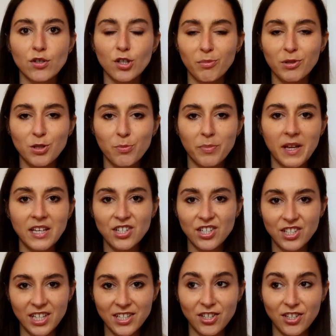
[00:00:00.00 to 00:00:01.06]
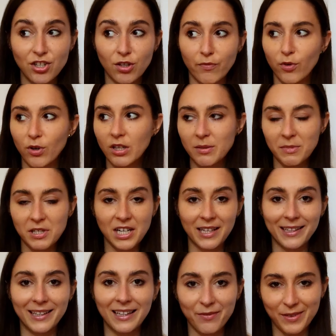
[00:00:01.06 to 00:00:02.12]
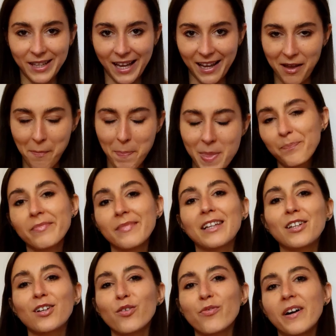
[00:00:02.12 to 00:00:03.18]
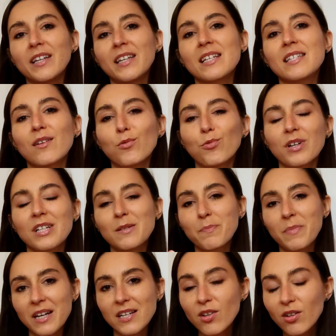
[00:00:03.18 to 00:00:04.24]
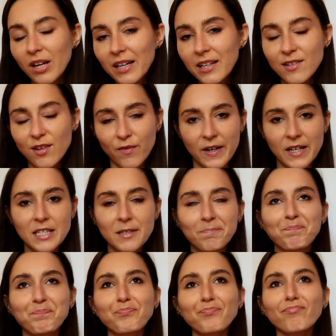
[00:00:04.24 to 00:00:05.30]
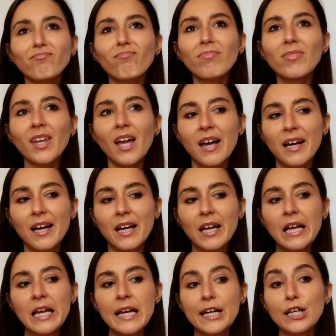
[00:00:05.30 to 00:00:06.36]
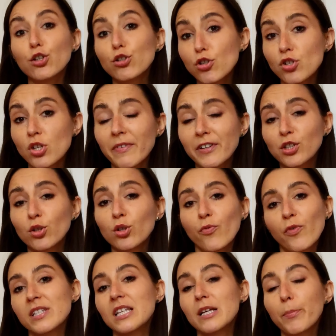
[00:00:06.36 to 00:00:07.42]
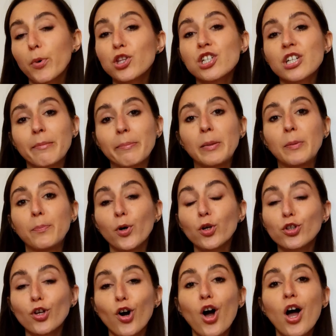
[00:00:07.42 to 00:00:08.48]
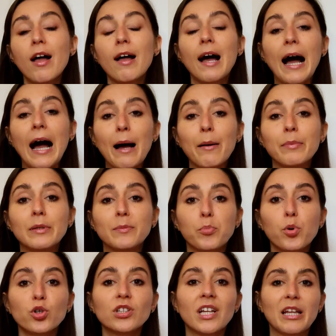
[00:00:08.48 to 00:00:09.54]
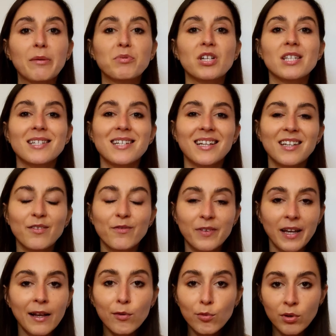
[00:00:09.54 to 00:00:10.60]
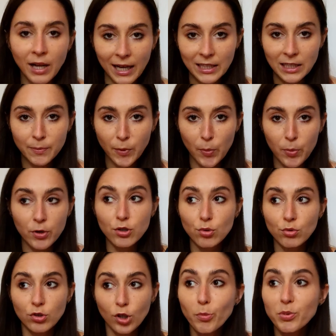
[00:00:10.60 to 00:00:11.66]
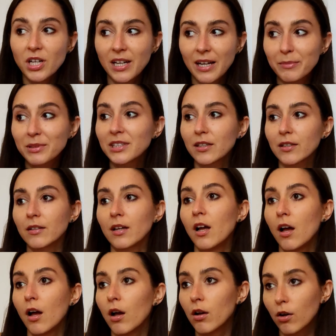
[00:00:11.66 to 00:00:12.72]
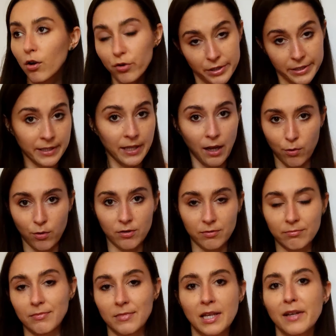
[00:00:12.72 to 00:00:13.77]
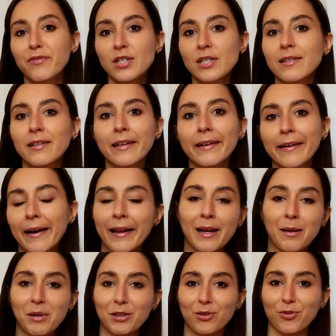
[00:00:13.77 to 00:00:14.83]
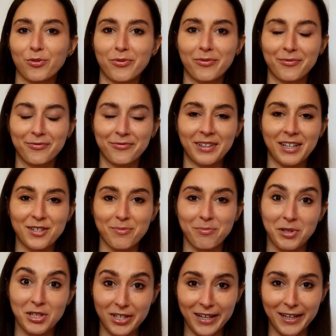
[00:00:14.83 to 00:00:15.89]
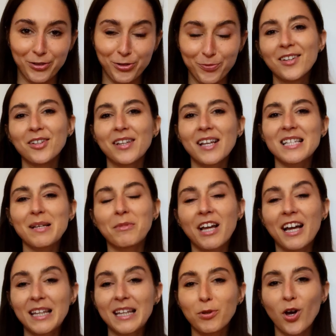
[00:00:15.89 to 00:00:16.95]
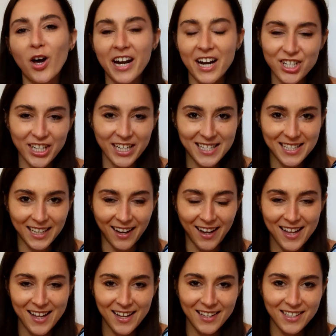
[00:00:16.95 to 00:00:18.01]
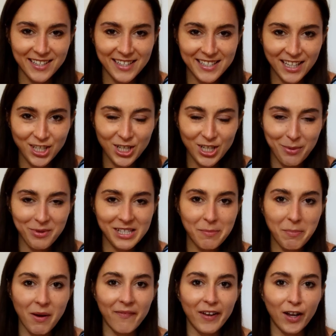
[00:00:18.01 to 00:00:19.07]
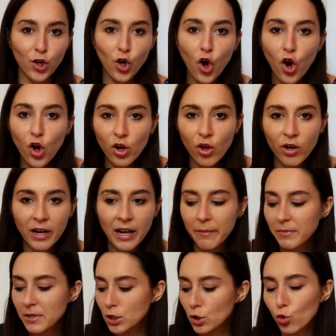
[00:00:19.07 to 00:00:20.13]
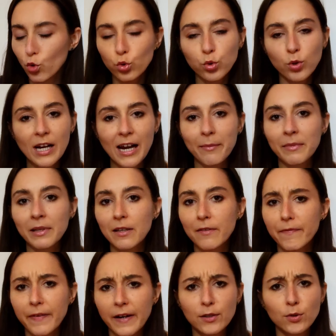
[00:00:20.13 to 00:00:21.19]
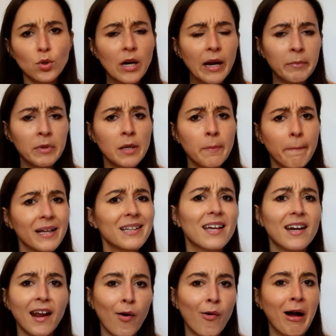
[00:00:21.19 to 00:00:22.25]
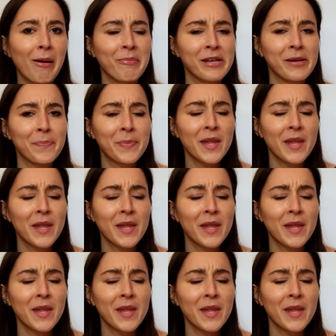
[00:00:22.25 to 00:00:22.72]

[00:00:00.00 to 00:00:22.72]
osoby, czy pięć, czy dziesięć, czy to w ogóle z mieszkanie na wynajem. Dlatego fajnie jest ten układ spersonalizować e, i dostosować go do własnych potrzeb, po to, aby później na przestrzeni wielu lat po prostu dobrze nam się korzystało ze wszystkich elementów w naszym mieszkaniu. No i następny etap to aranżacja, czyli zaczynamy zabawę kolorem, strukturami, fakturami, materiałami.